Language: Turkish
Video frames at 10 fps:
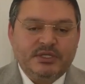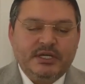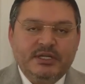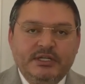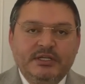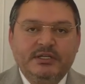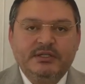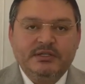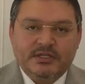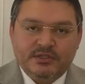
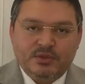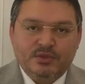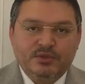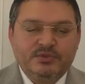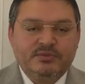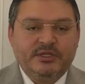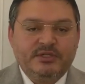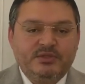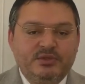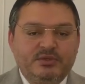Ailelerinin yanında olduğumuzu
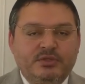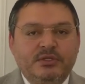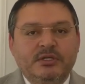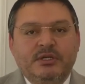belirtiyoruz.